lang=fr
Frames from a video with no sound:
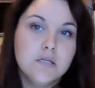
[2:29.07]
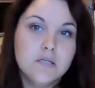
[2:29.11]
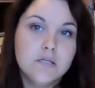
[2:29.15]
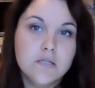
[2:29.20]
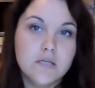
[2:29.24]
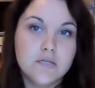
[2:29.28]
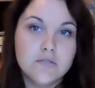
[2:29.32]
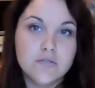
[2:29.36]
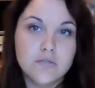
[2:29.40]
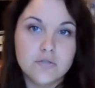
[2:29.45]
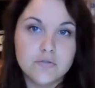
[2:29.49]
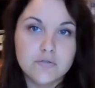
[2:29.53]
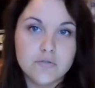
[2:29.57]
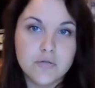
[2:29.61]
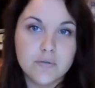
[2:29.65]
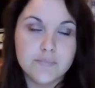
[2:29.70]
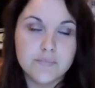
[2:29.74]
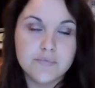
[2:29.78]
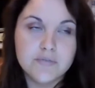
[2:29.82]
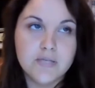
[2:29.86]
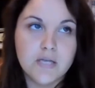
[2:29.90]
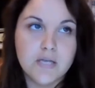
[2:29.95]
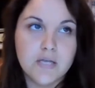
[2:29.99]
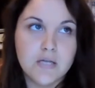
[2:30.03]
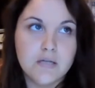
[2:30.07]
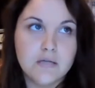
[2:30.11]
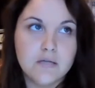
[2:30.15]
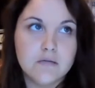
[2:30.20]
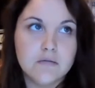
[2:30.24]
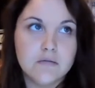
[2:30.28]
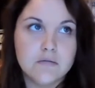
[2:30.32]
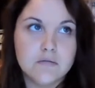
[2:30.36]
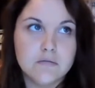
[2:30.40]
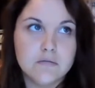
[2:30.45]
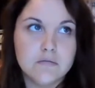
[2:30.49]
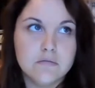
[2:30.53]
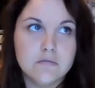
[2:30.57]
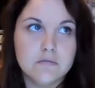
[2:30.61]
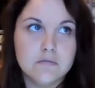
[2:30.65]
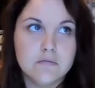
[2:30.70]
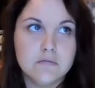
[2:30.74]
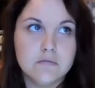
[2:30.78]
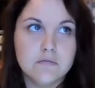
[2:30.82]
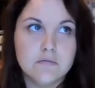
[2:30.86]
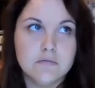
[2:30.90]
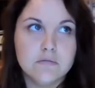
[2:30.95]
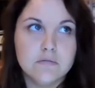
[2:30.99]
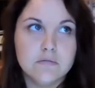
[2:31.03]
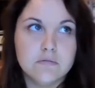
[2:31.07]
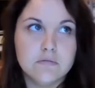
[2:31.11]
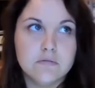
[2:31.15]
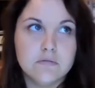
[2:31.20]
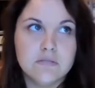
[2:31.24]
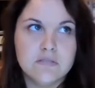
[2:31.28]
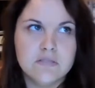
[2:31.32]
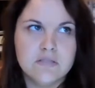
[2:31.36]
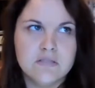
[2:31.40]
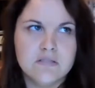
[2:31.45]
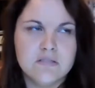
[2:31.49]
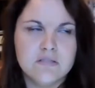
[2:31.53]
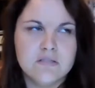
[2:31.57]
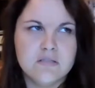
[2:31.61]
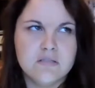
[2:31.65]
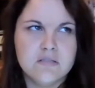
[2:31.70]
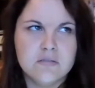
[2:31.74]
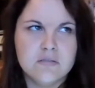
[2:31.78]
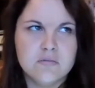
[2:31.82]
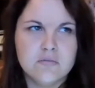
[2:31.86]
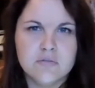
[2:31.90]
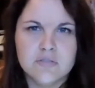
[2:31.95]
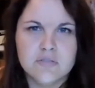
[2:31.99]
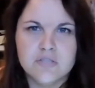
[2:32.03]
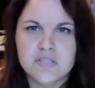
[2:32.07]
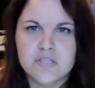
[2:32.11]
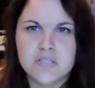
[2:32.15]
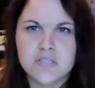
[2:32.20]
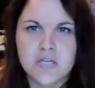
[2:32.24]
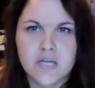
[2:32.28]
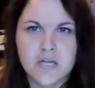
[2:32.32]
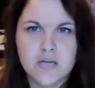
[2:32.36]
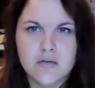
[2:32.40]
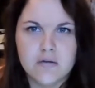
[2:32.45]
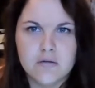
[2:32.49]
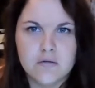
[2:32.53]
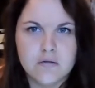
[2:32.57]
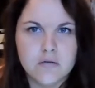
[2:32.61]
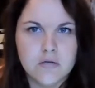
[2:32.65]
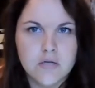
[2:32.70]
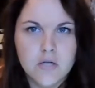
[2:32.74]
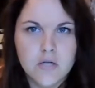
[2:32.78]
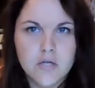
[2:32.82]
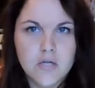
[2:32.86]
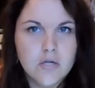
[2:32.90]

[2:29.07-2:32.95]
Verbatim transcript: quelque chose comme ça, ils étaient originaires